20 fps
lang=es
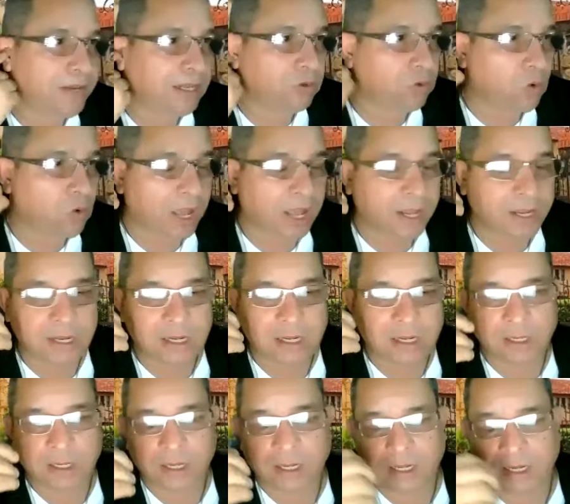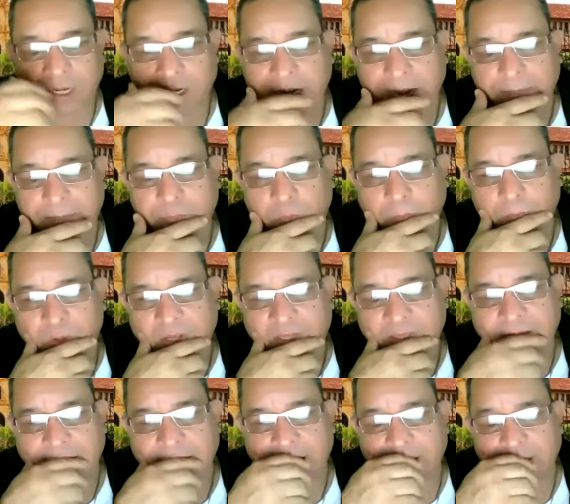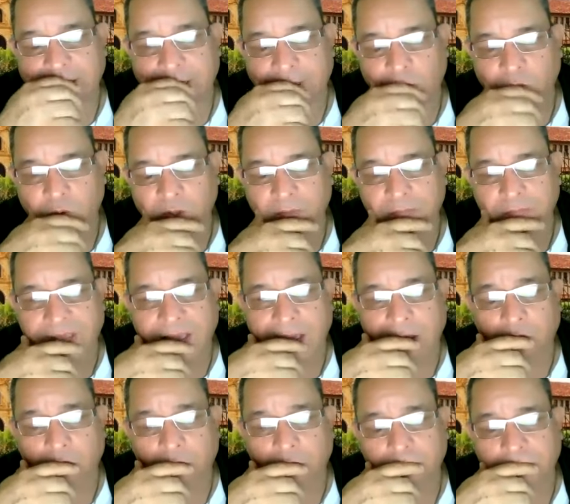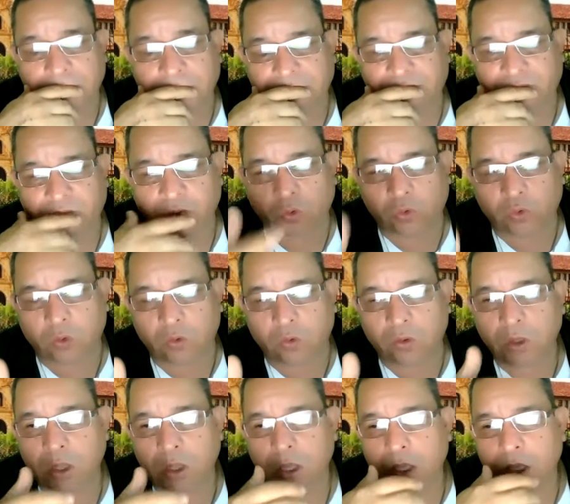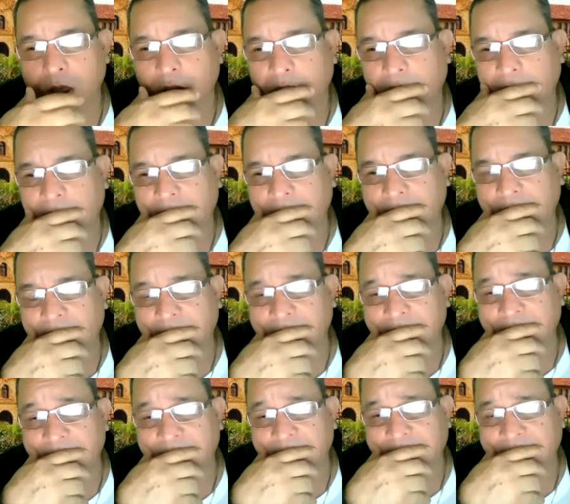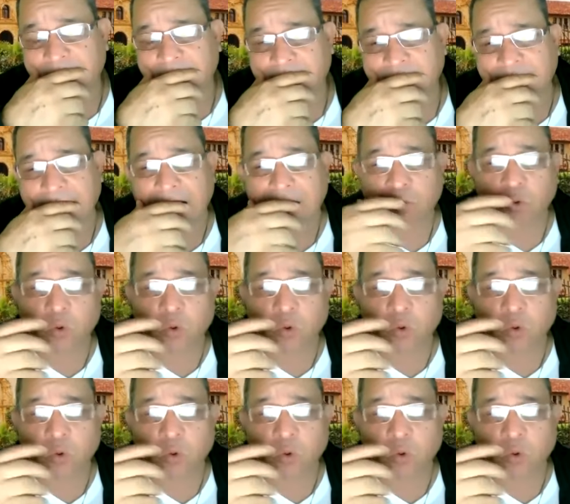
viendo ahí eh, la propuesta que nos enviaron en foto y se está